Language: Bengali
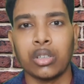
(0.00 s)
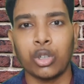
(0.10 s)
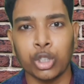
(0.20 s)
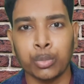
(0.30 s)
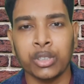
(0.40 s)

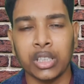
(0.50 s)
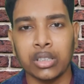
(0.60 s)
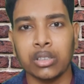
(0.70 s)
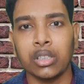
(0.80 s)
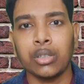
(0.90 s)
হসপিটাল
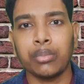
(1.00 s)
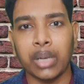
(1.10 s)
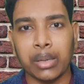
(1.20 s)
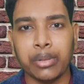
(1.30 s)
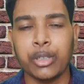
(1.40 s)

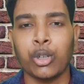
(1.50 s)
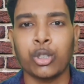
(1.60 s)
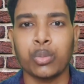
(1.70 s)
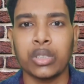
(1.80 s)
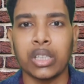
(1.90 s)
প্রাইভেট
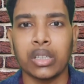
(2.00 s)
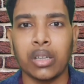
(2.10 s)
হসপিটাল